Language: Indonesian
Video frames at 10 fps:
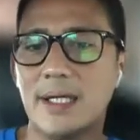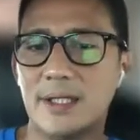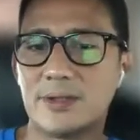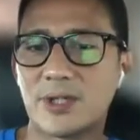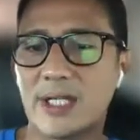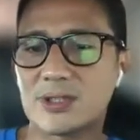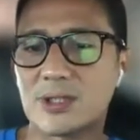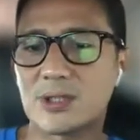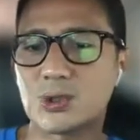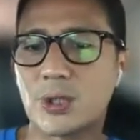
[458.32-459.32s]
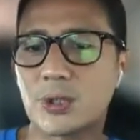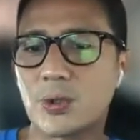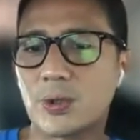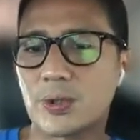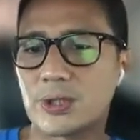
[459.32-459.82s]
International Short
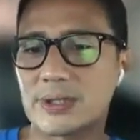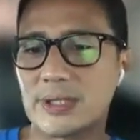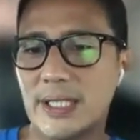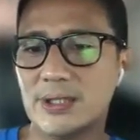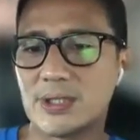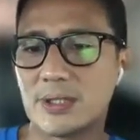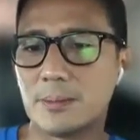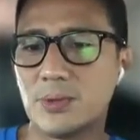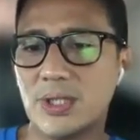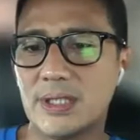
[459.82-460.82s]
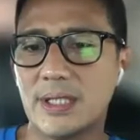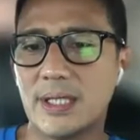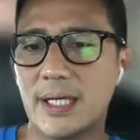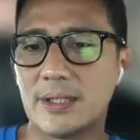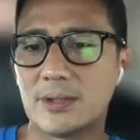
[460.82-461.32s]
Course, Asian
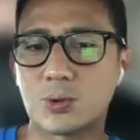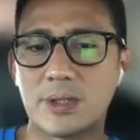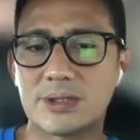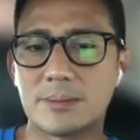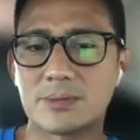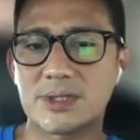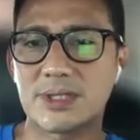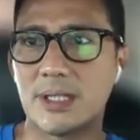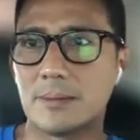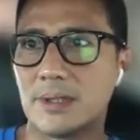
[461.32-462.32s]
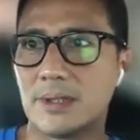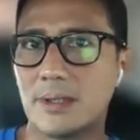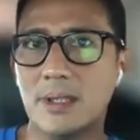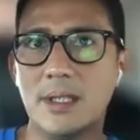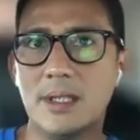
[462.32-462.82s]
Community and Tourism
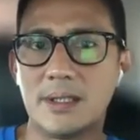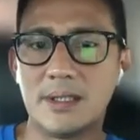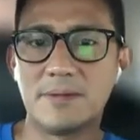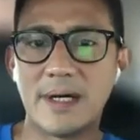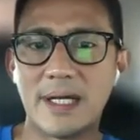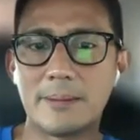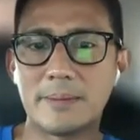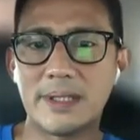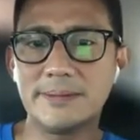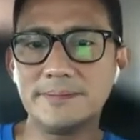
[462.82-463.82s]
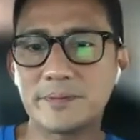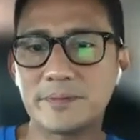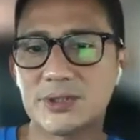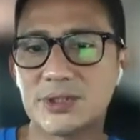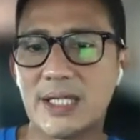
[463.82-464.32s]
Sustainable Development
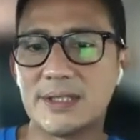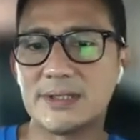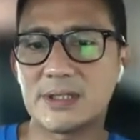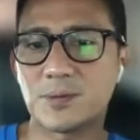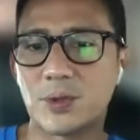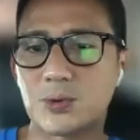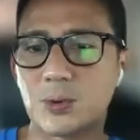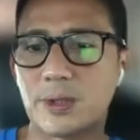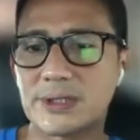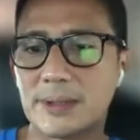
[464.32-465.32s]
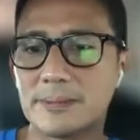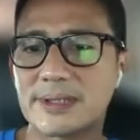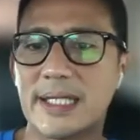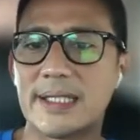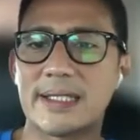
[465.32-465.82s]
Challenges for Tourism,
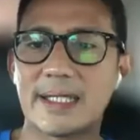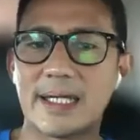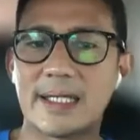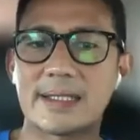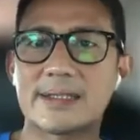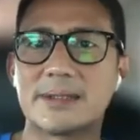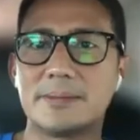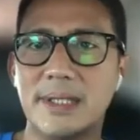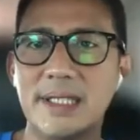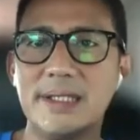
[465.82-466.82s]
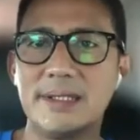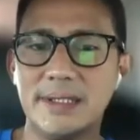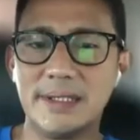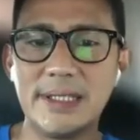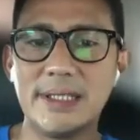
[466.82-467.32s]
saya nyatakan resmi
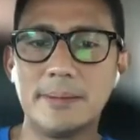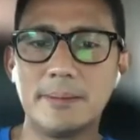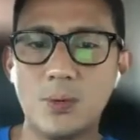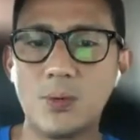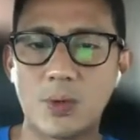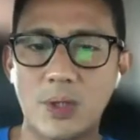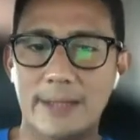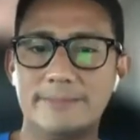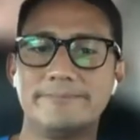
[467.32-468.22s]
dibuka.